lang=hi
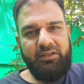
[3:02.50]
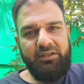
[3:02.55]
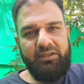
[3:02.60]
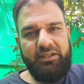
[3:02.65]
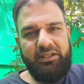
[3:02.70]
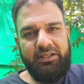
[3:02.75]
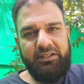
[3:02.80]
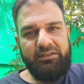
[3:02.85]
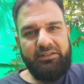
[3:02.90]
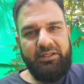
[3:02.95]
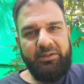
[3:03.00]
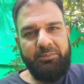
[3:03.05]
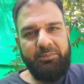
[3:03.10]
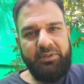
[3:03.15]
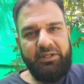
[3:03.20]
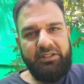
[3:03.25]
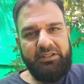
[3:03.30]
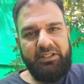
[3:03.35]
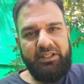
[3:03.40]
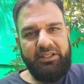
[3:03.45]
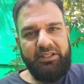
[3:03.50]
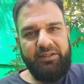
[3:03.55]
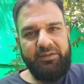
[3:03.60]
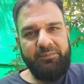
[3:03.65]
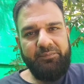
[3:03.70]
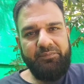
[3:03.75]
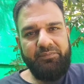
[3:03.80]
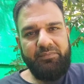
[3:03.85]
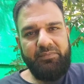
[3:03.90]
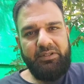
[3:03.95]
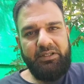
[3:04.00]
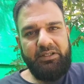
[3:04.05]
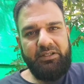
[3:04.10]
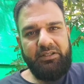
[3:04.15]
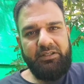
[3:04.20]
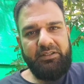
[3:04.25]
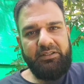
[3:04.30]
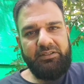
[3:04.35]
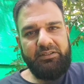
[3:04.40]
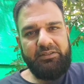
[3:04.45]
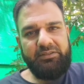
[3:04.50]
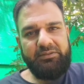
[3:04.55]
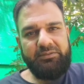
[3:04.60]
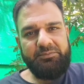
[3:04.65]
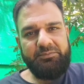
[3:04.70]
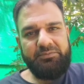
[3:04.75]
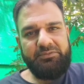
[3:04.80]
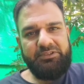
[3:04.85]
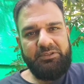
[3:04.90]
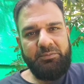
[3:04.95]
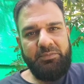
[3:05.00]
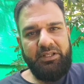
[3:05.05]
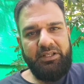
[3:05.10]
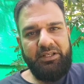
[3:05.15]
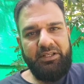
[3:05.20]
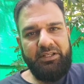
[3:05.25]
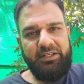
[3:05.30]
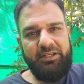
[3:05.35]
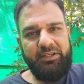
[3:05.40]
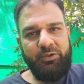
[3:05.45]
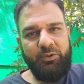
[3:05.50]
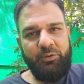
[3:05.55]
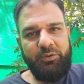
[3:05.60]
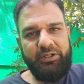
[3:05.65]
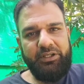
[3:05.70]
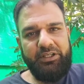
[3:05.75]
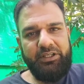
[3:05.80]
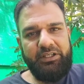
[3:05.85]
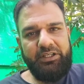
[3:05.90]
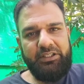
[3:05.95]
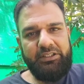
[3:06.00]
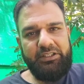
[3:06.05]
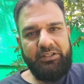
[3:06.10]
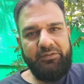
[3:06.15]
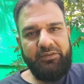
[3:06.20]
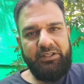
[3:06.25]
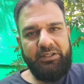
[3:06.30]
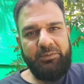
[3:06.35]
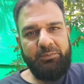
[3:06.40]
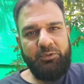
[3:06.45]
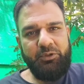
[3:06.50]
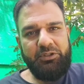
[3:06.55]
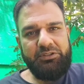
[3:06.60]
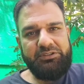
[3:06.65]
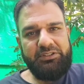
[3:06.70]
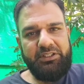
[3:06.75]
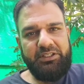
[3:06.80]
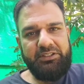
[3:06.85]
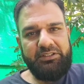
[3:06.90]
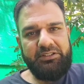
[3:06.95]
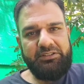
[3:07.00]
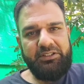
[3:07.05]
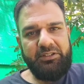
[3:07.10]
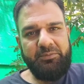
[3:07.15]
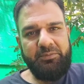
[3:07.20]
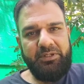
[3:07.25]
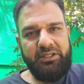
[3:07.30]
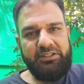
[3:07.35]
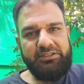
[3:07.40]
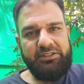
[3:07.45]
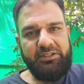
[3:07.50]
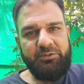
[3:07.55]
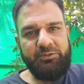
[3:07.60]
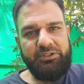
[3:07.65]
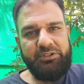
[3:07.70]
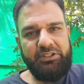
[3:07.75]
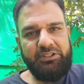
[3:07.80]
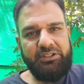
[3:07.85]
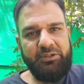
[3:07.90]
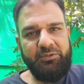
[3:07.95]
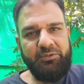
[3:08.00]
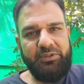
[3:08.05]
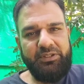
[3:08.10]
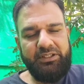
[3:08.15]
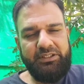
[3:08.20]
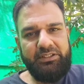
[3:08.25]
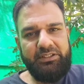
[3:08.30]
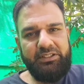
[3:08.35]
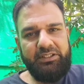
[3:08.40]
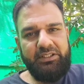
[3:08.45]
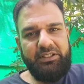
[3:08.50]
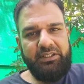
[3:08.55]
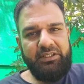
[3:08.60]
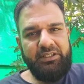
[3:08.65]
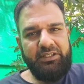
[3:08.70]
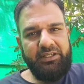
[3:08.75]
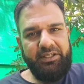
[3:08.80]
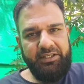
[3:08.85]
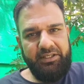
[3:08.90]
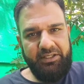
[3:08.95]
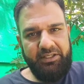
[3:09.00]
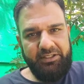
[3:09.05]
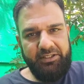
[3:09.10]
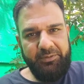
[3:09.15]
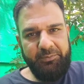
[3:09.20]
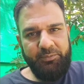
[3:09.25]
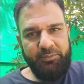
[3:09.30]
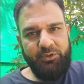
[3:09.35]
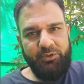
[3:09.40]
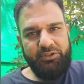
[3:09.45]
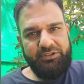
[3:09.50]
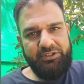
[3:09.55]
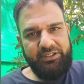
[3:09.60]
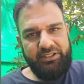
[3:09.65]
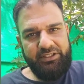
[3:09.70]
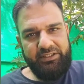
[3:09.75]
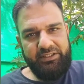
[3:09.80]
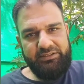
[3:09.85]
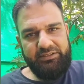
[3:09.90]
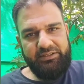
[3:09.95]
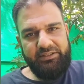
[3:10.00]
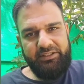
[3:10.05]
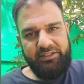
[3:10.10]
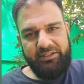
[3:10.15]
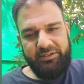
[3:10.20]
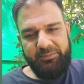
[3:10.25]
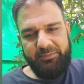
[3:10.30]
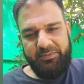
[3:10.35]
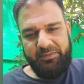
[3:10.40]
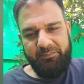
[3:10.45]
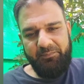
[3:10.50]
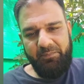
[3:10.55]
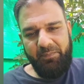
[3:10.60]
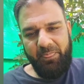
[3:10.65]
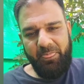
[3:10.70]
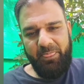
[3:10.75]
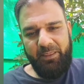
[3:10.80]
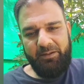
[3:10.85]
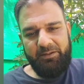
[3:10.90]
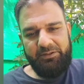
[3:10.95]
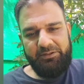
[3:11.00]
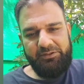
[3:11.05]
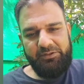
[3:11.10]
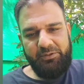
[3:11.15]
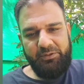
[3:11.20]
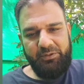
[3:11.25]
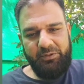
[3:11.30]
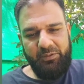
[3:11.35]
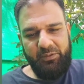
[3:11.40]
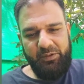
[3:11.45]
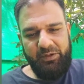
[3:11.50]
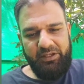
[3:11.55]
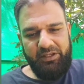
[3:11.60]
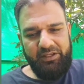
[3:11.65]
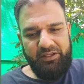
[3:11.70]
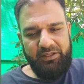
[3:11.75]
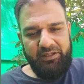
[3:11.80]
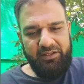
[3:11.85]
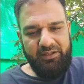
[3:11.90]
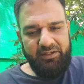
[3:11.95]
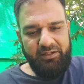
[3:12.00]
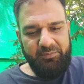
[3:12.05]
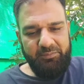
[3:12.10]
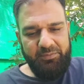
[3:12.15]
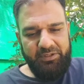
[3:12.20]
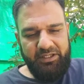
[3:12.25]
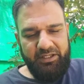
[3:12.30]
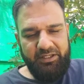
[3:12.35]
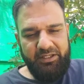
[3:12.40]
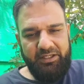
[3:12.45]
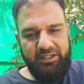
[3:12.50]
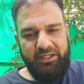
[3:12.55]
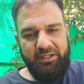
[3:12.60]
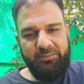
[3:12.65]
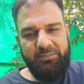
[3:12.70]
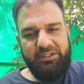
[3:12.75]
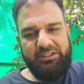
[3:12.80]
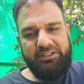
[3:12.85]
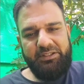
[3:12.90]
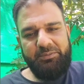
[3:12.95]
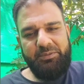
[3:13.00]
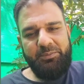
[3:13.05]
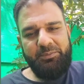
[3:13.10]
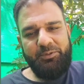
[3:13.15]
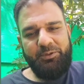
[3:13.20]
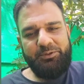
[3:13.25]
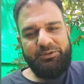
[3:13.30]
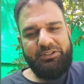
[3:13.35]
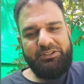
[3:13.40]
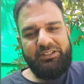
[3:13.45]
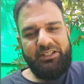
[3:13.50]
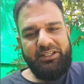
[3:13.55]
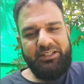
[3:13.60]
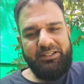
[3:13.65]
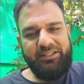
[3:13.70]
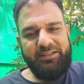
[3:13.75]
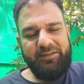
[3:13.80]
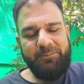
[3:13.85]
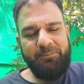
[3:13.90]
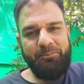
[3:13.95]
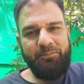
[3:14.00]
गिरते पड़ते ज़माने की ठोकरें खाते हुए बहुत सारे तजर्बात से गुज़रते हुए कहीं ना कहीं पहुँच गए हैं ज़िंदगी में सो so, मेरा ख्याल है बच्चे भी पहुँच ही जाएंगे